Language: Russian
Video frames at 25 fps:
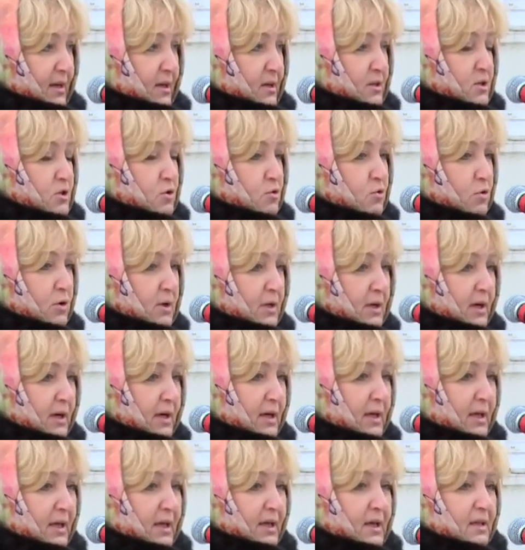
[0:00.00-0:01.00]
сколько
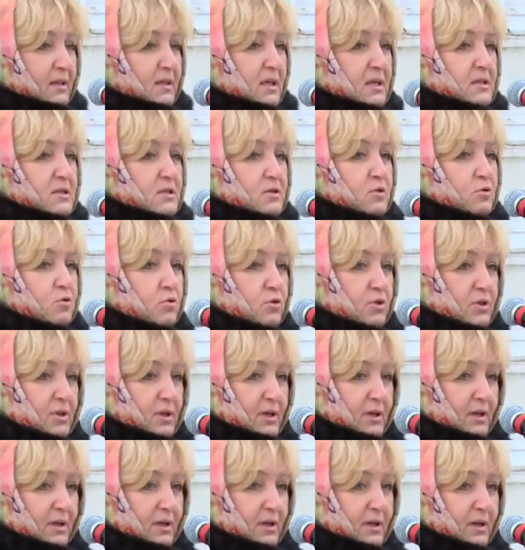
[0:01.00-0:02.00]

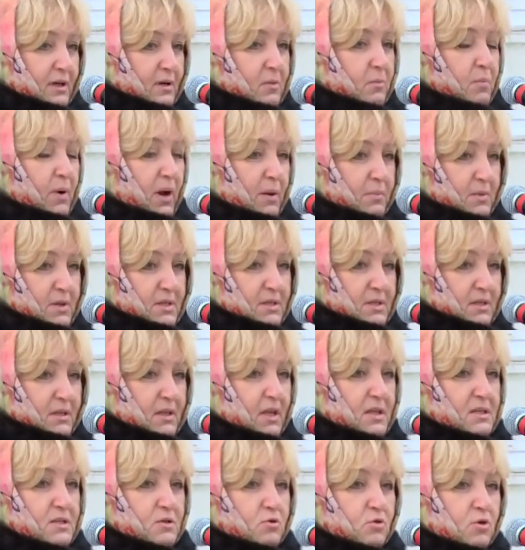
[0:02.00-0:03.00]
достойных памяти,
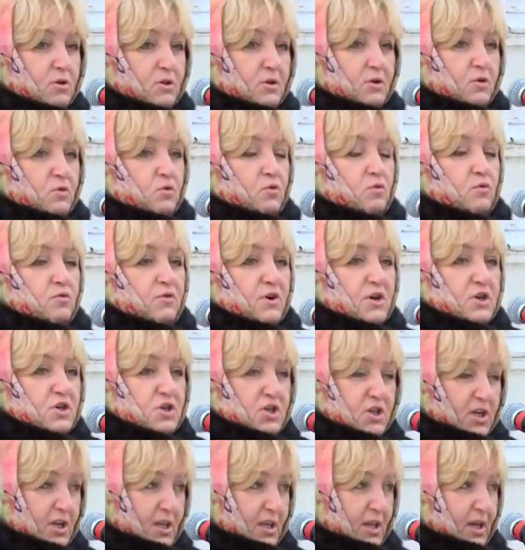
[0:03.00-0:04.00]
достойных
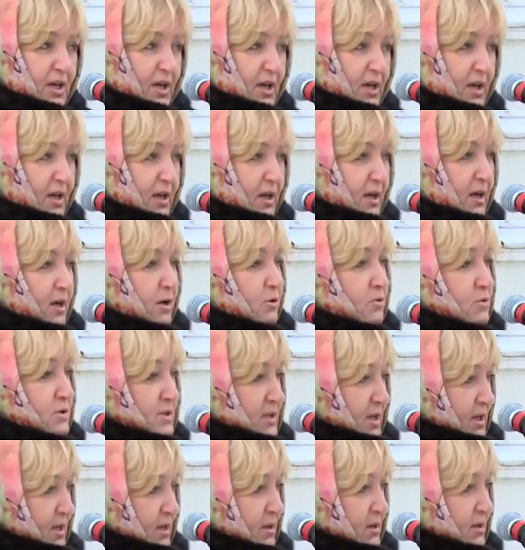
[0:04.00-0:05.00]
уважения
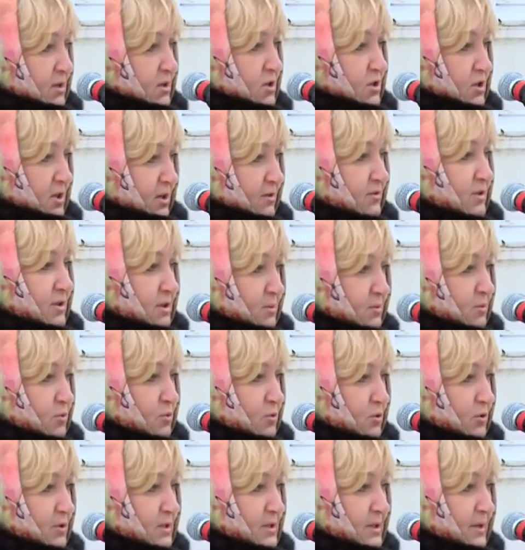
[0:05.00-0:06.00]
людей жили в этом
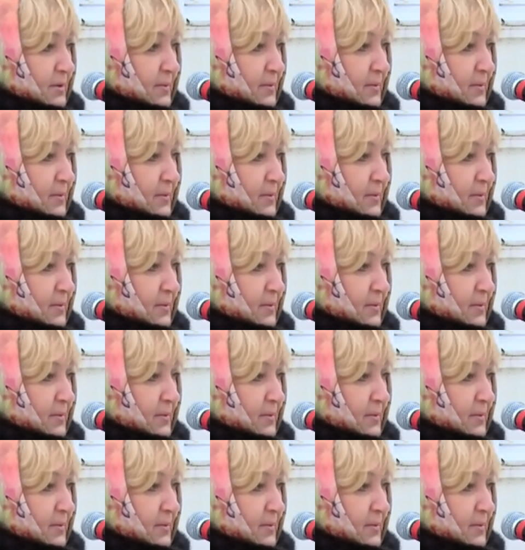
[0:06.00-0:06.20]
городе.